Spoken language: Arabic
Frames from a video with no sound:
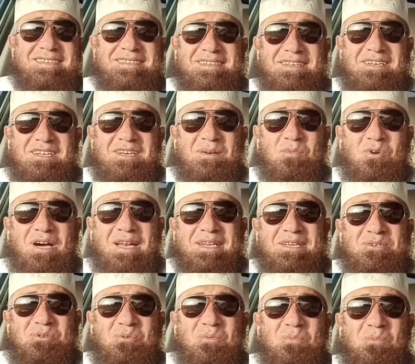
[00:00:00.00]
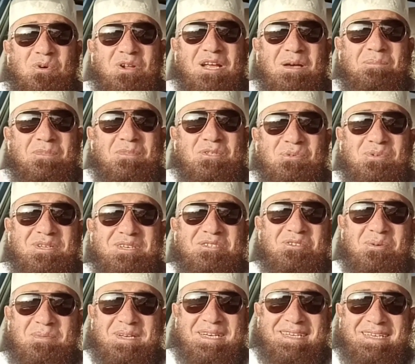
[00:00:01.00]
السلام عليكم ورحمة
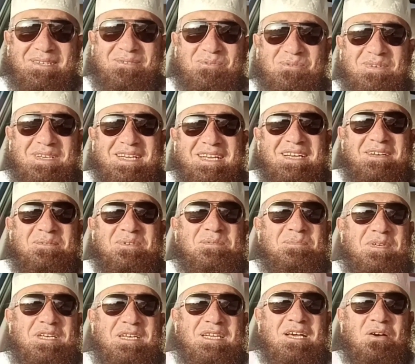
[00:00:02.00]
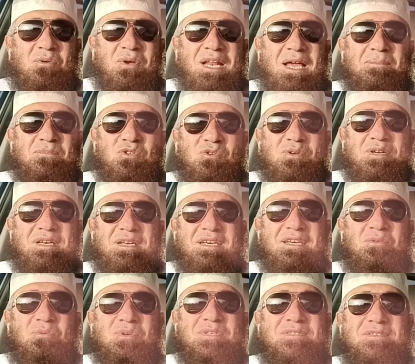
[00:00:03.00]
الله وبركاته بسم الله والحمد
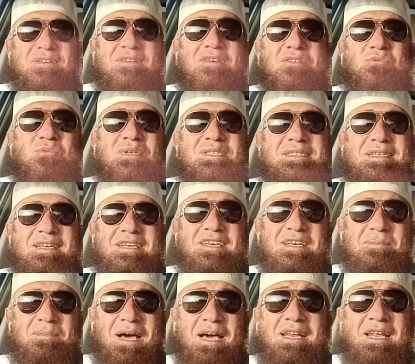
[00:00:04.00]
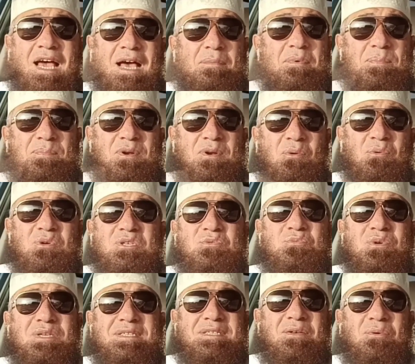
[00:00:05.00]
لله والصلاة والسلام على حبيبنا
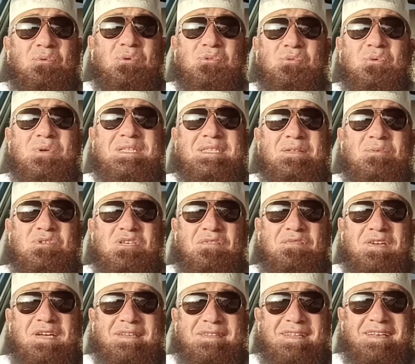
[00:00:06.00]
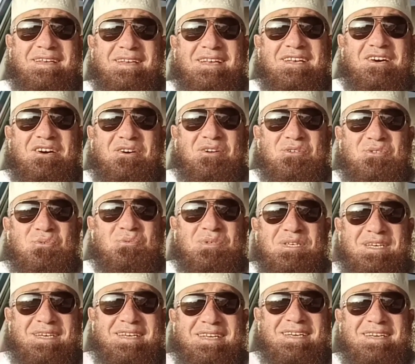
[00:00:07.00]
وأسوتنا وقدوتنا وشفعنا
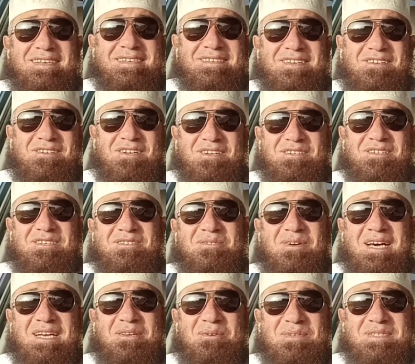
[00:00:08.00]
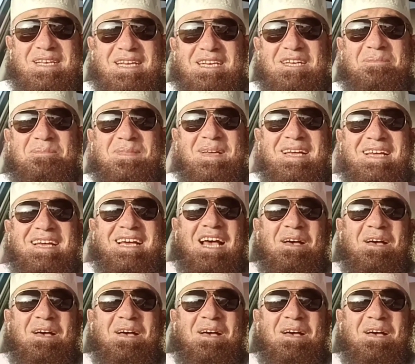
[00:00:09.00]
رسول الله صلى الله عليه وسلم